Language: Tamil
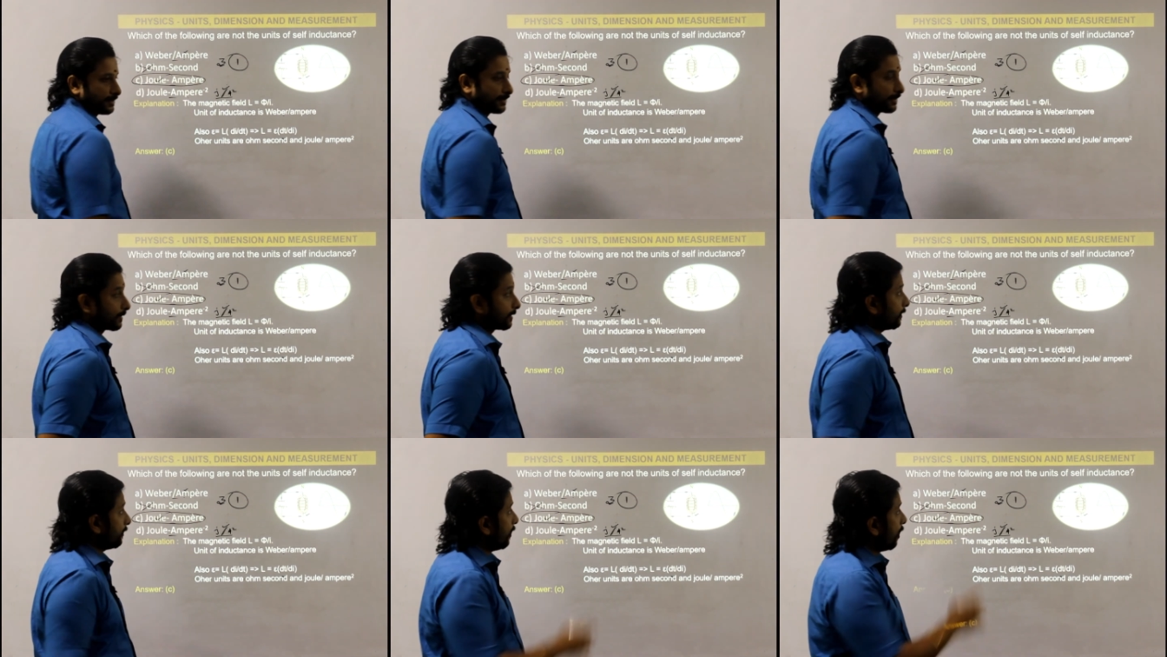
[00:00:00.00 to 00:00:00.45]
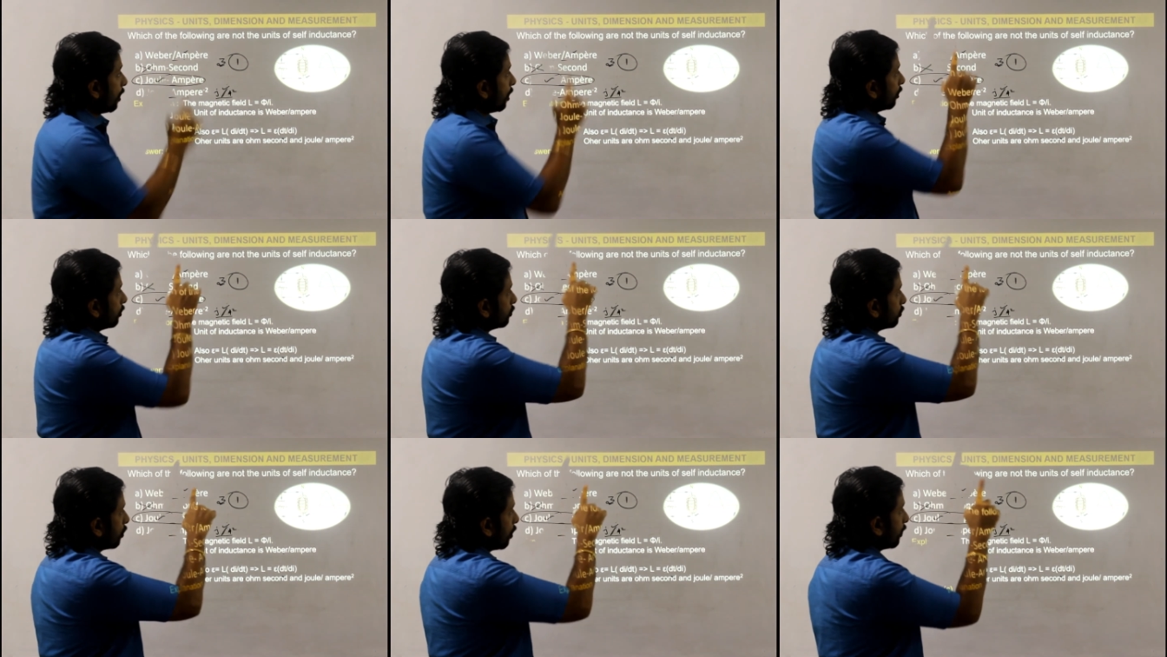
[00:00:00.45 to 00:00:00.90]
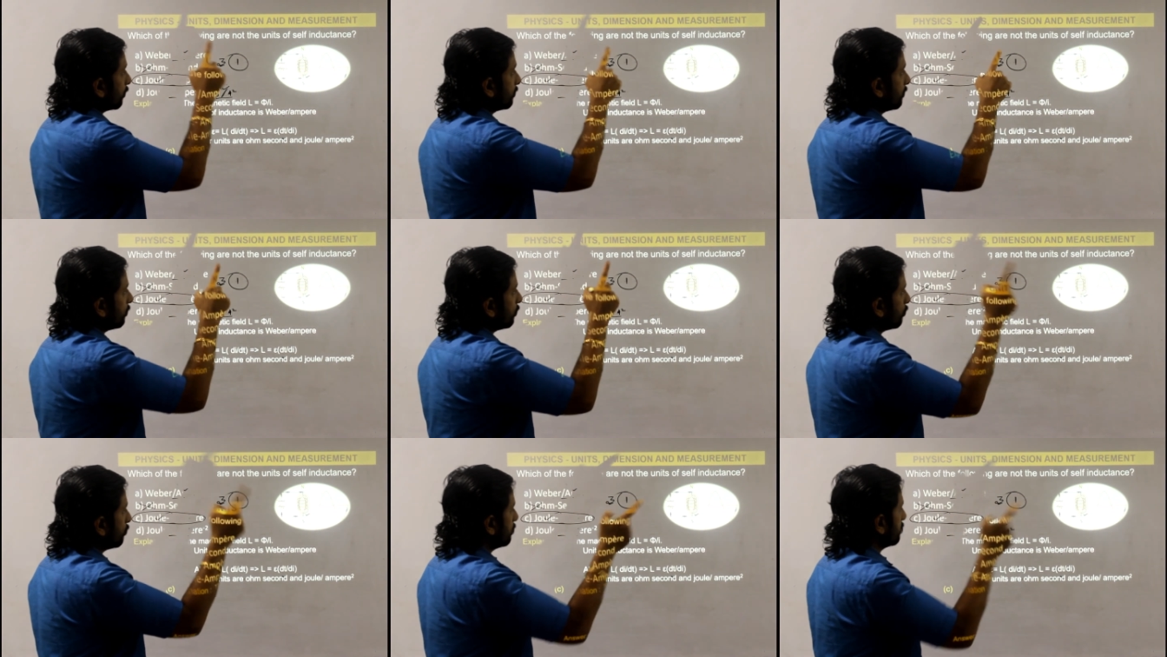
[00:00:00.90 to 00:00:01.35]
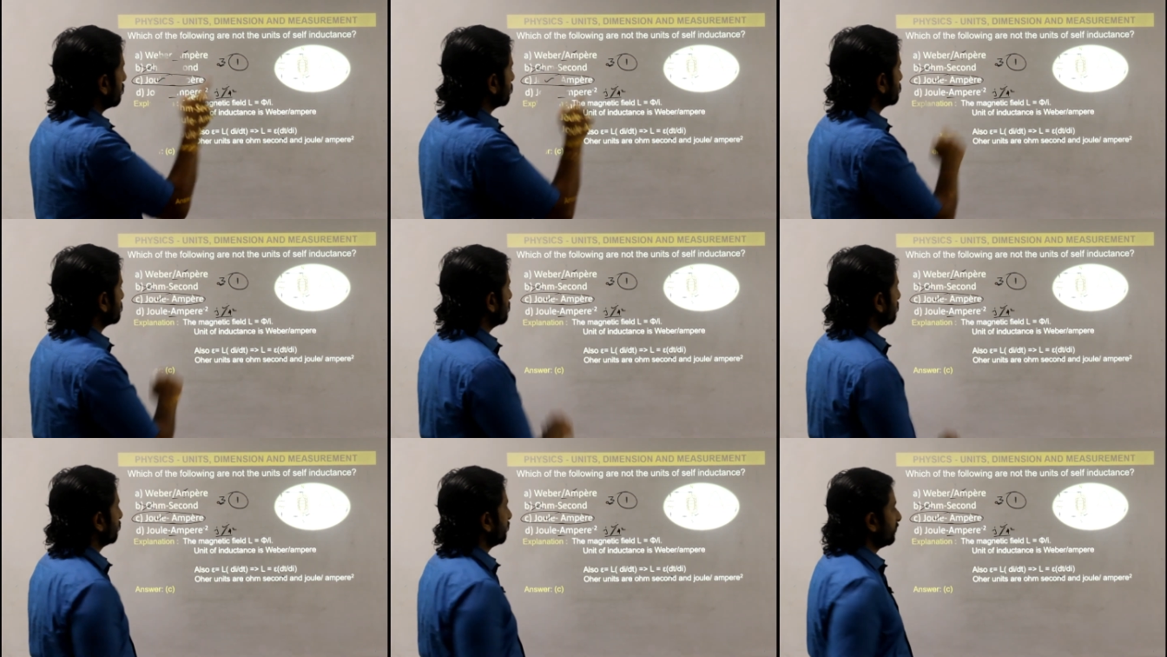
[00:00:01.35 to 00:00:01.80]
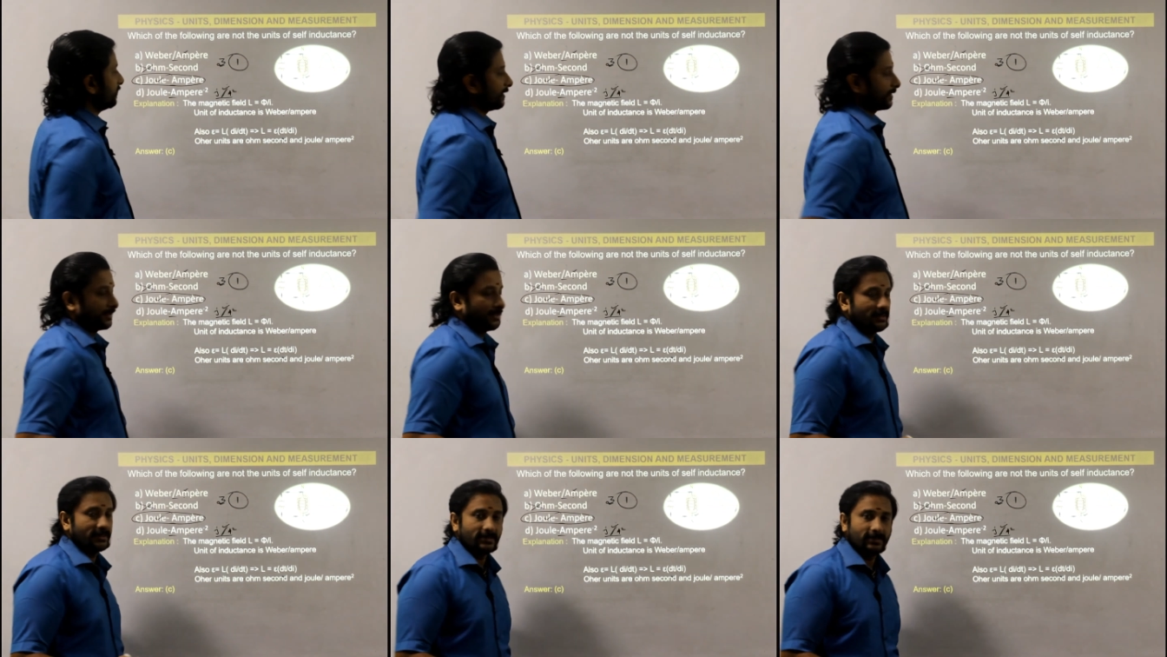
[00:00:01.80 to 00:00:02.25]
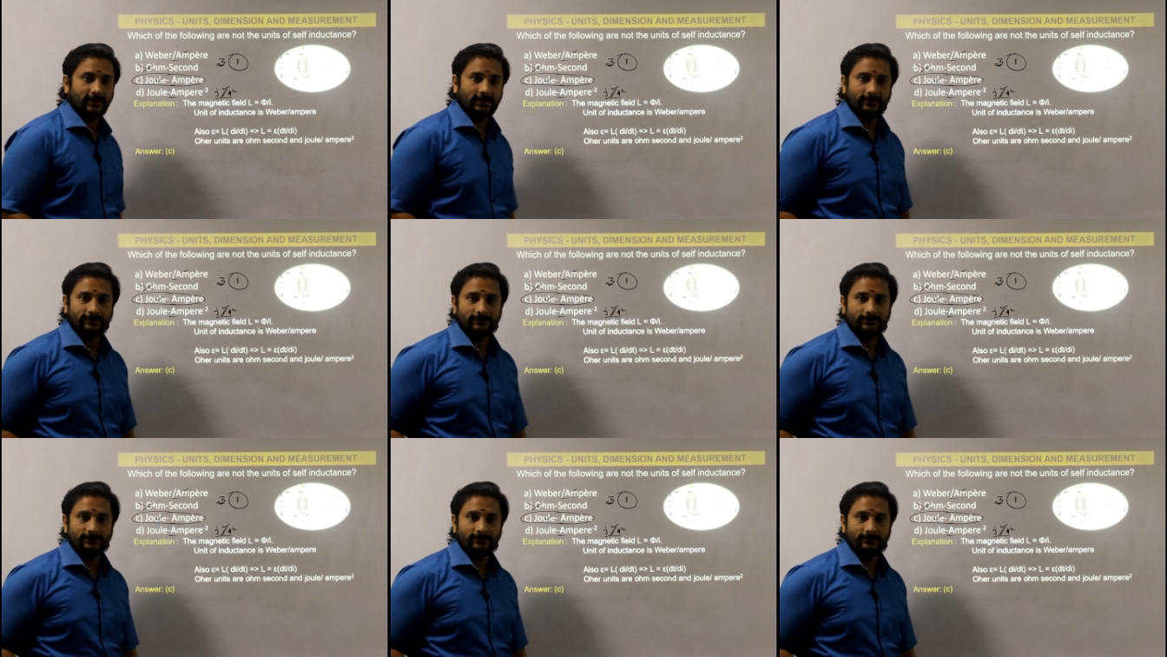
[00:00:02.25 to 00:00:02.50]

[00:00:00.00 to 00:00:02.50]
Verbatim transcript: இருக்கு நாட் தி யூனிட் ஆஃப் செல்ஃப் இண்டக்டன்ஸுங்க